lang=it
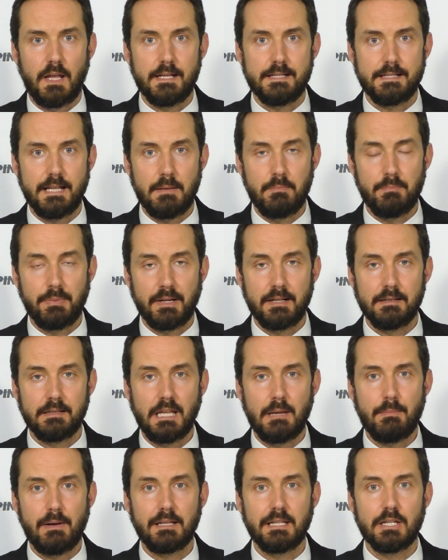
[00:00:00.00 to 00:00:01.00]
E sempre in
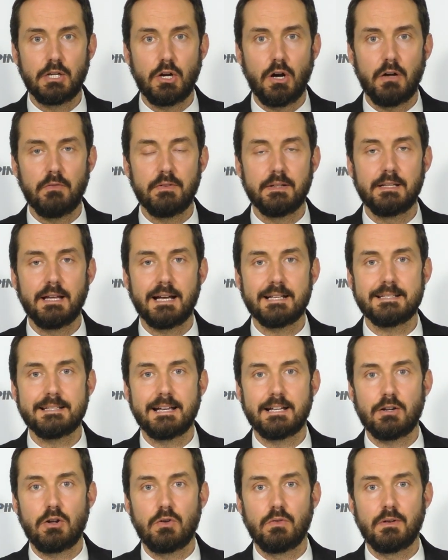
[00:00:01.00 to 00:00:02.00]
tema di Covid, a
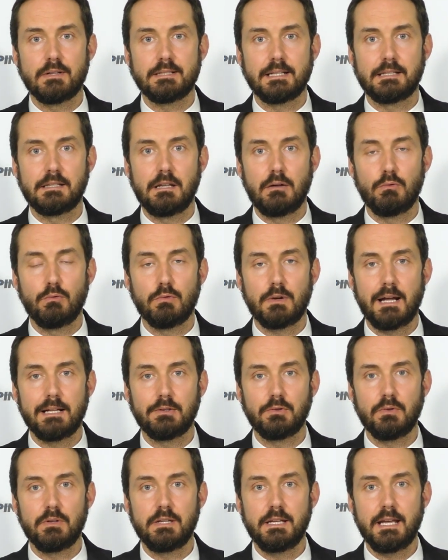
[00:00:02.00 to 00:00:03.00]
Saronno è stato
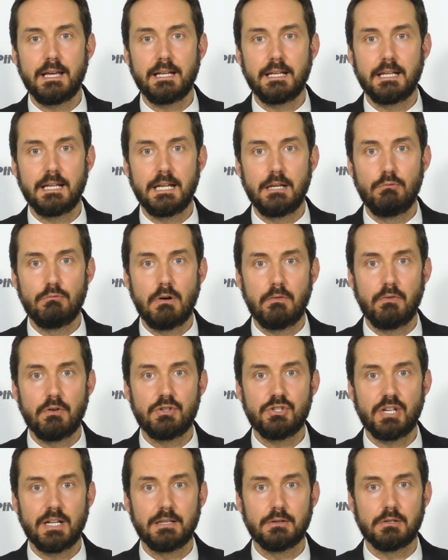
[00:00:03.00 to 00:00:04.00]
inaugurato ieri il nuovo
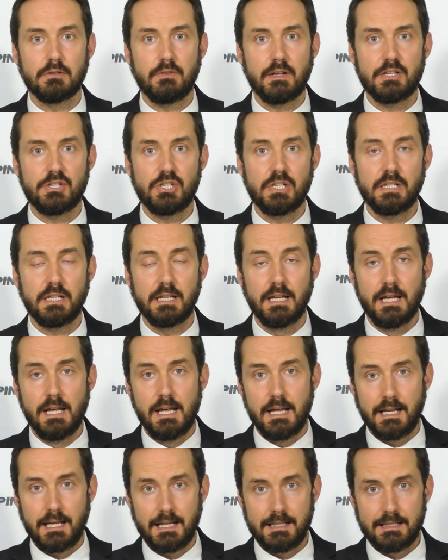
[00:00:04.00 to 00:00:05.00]
centro
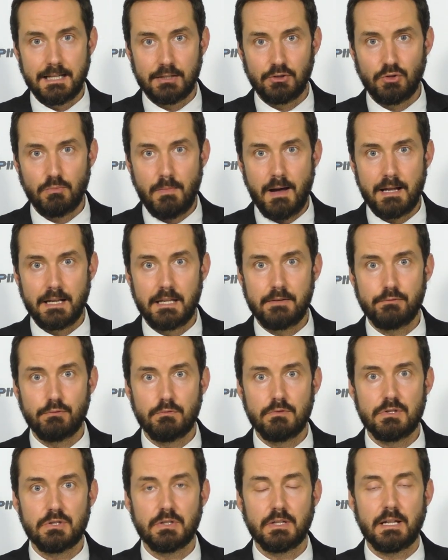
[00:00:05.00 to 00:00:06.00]
vaccini che da domani
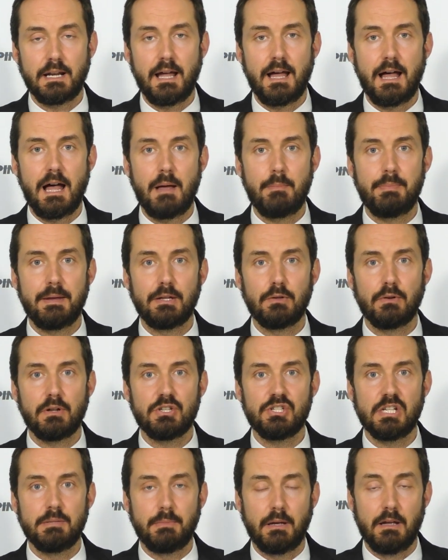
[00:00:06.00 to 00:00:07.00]
funzionerà a pieno
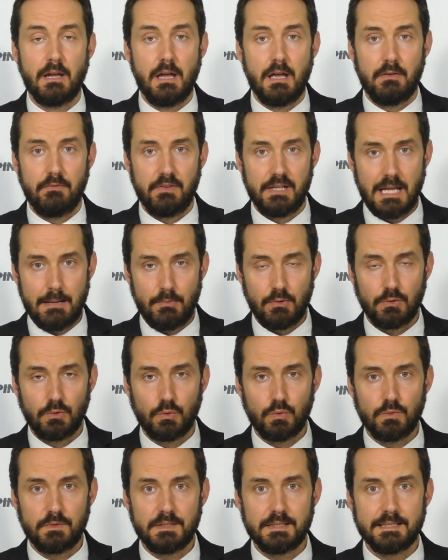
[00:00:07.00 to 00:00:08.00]
regime. Vediamo
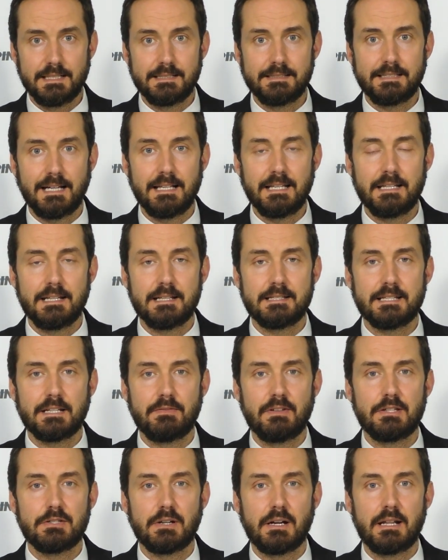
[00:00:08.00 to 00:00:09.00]
tutti i dettagli nel
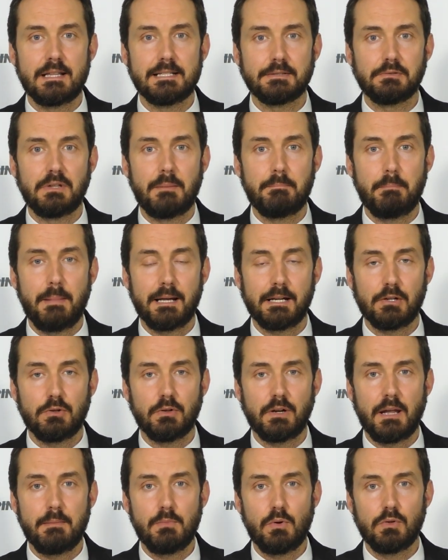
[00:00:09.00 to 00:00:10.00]
servizio realizzato da Marco
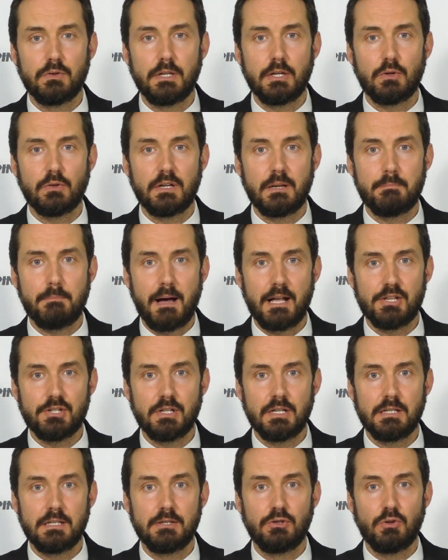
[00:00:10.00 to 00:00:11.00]
Raimondi con
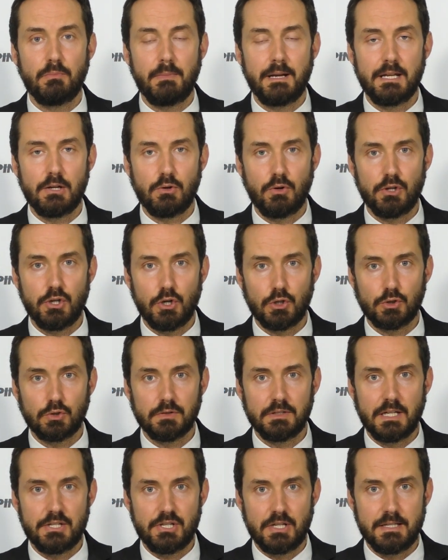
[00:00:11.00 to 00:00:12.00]
immagini di Domenico Ghiotto
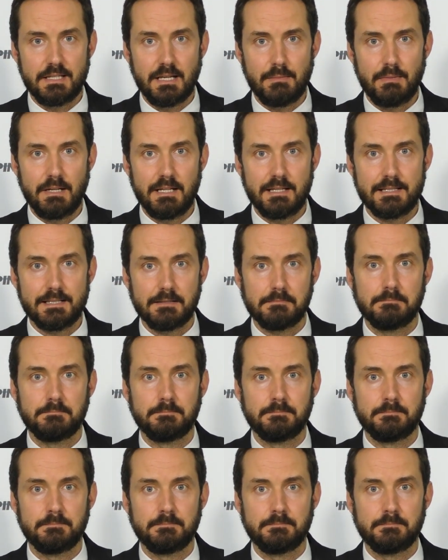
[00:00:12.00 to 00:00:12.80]
di Agenzia Blitz.